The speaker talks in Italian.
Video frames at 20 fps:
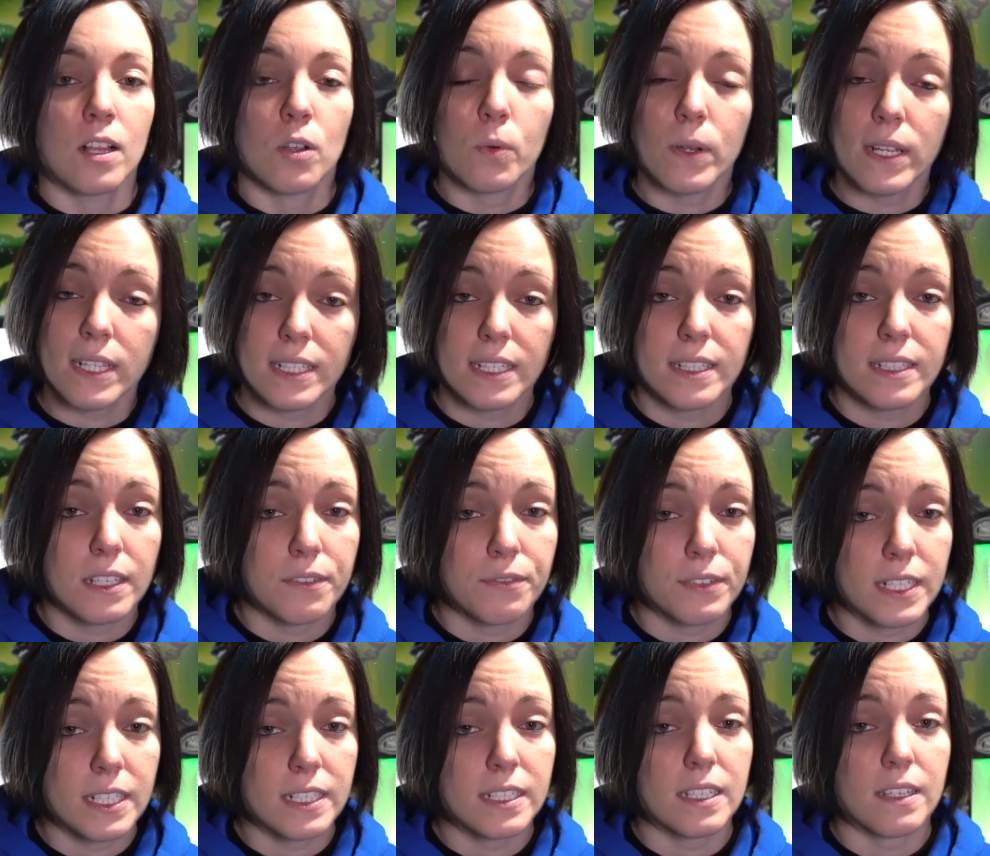Quindi in
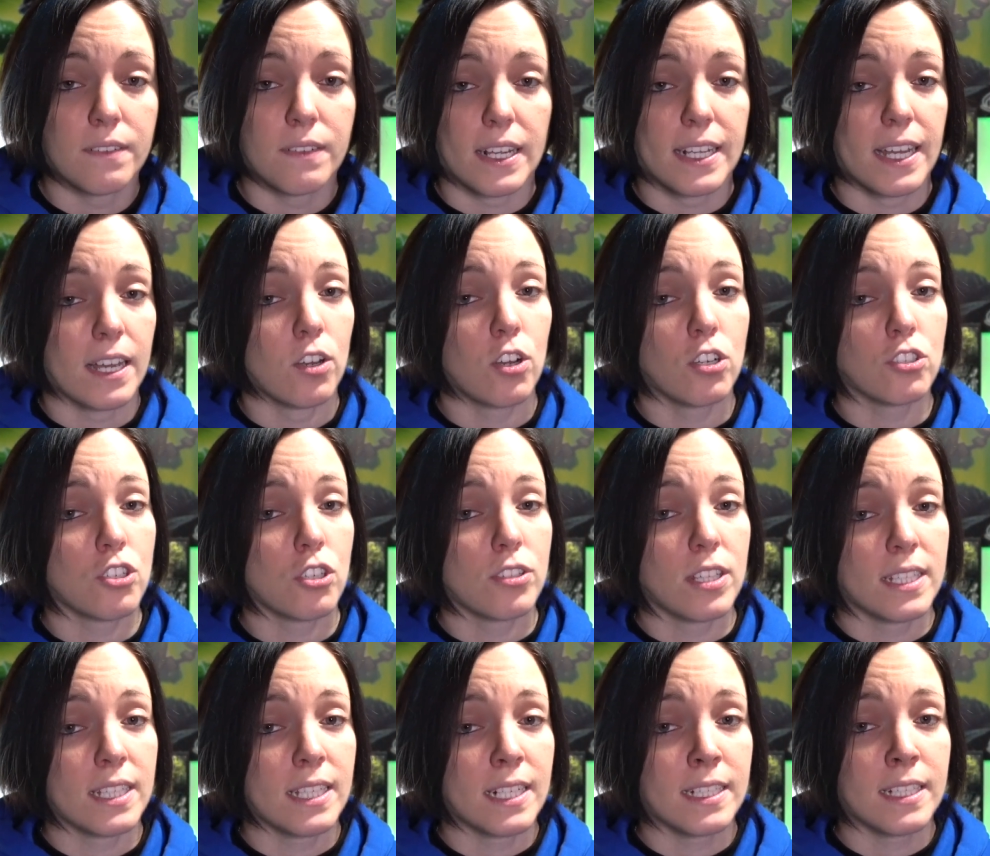definitiva, che cosa ho
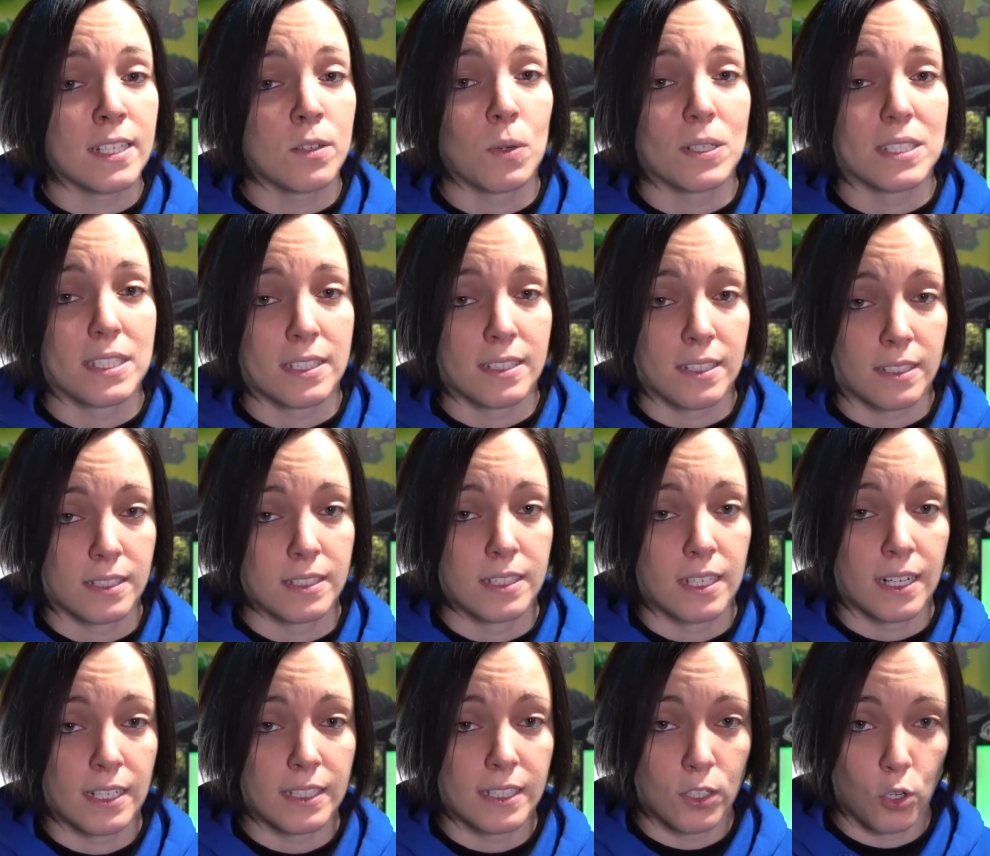da dire di questa
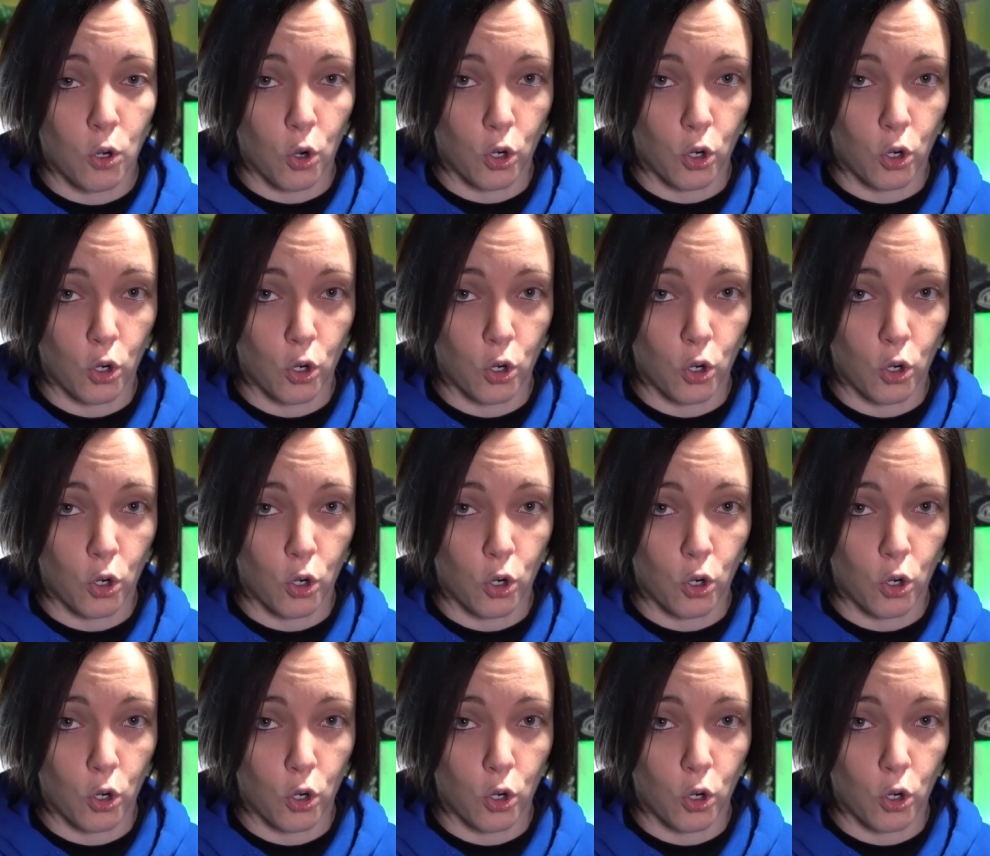tastiera di